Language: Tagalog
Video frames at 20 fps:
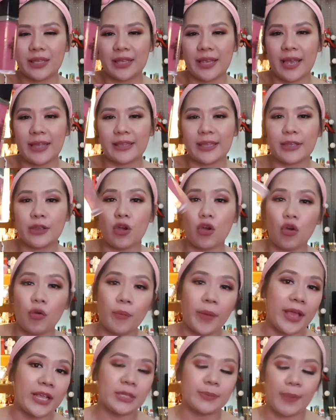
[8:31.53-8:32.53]
it yet.
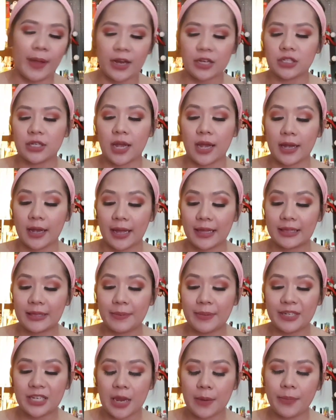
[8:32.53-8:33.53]
Ayoko ma-expire siya agad.
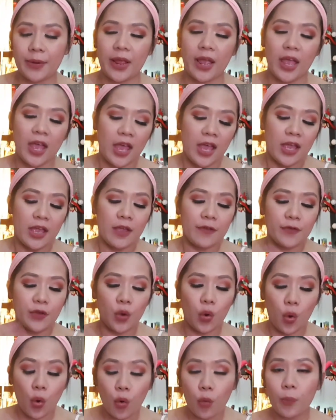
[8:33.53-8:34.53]
Diba, syempre, if
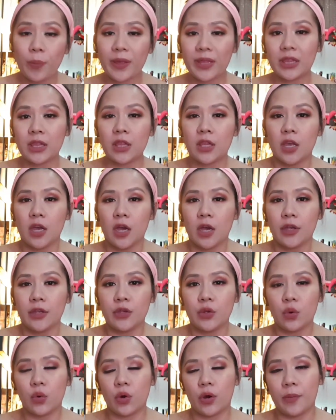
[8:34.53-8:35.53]
you open
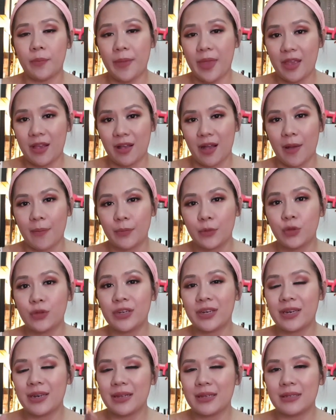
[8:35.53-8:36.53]
your makeup,
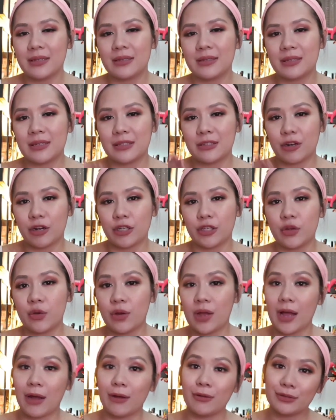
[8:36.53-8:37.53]
doon na nag-start
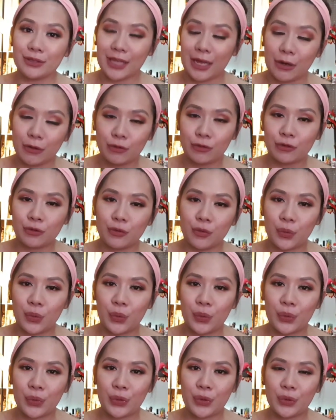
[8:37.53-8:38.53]
yung countdown
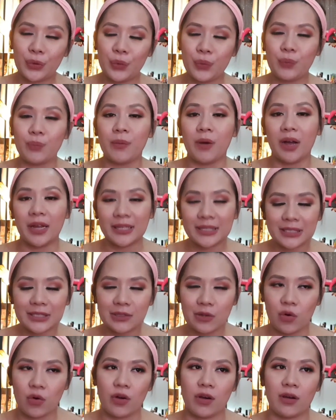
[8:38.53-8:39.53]
kung nung
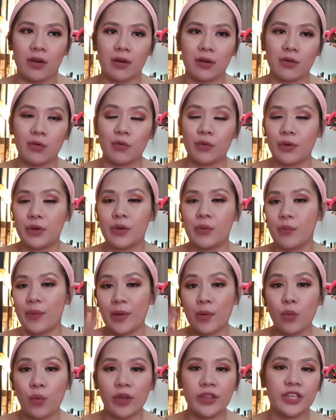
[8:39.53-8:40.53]
months or kung
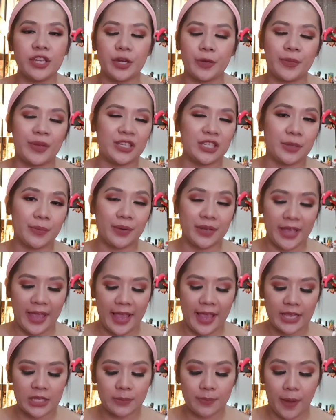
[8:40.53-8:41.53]
may one year man siya mag
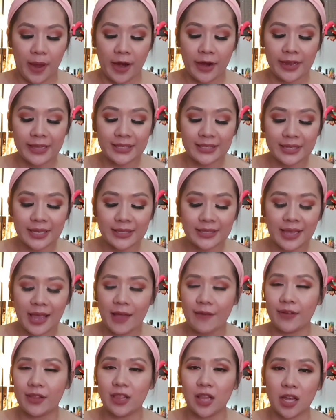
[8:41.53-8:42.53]
expire And since I
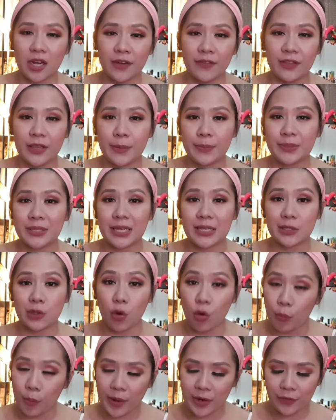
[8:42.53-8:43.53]
have a lot of lipsticks
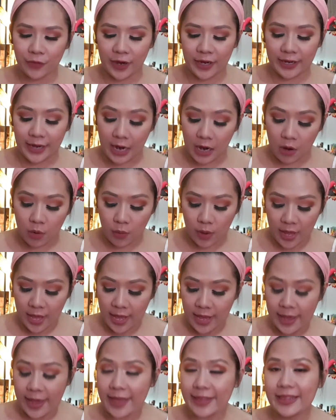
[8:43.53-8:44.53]
open right now
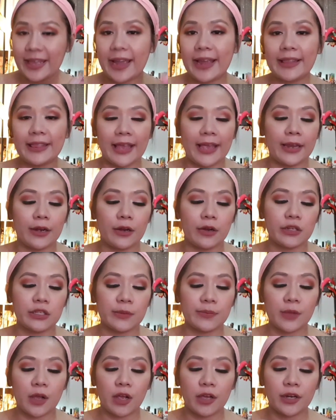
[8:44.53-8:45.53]
and highlighters,
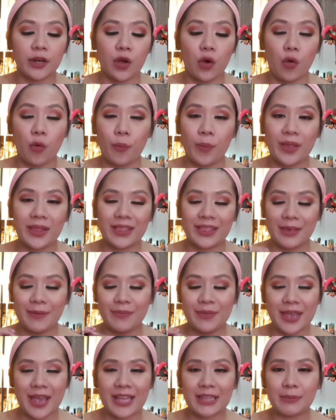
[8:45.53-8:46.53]
I'm not gonna open
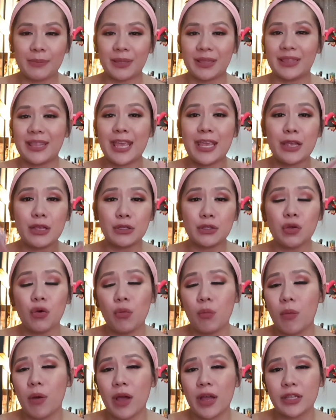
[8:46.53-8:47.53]
them yet. But thank you
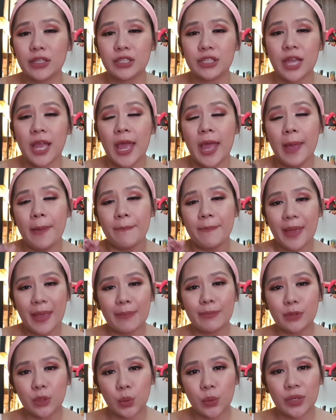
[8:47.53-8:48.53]
so much,
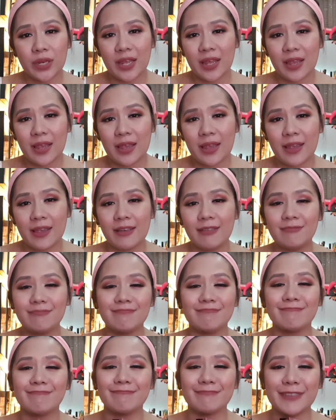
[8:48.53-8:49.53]
Babe Tony!
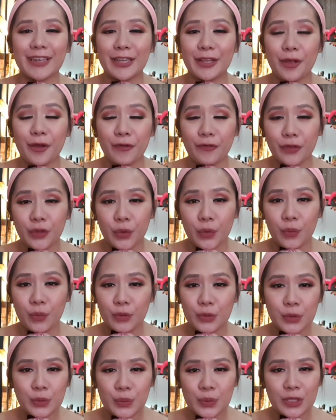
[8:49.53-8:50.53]
Mm, I love
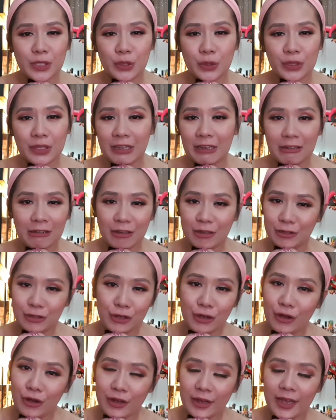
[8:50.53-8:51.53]
you. Sweet niyo talaga
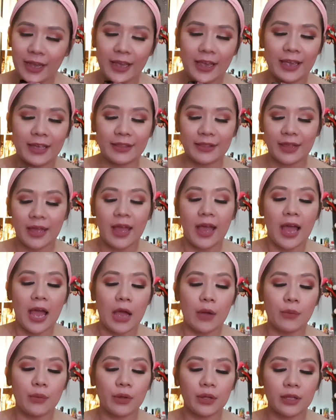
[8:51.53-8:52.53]
sa akin.
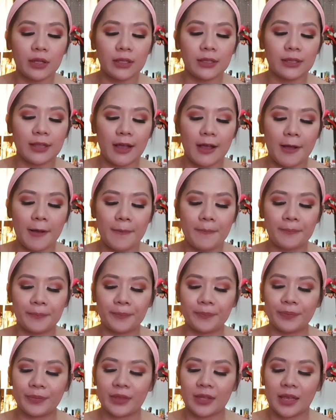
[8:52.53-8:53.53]
I will
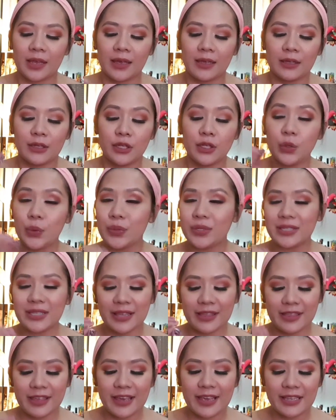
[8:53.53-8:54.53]
um, use
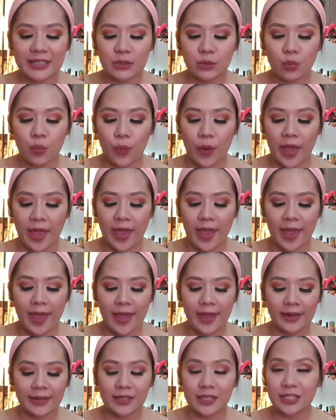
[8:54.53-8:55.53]
this
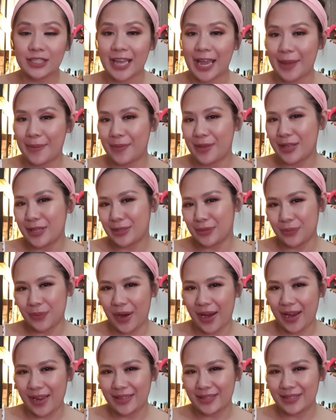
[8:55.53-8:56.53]
when the timing is
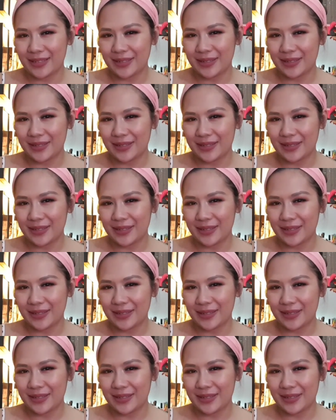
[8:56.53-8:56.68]
right.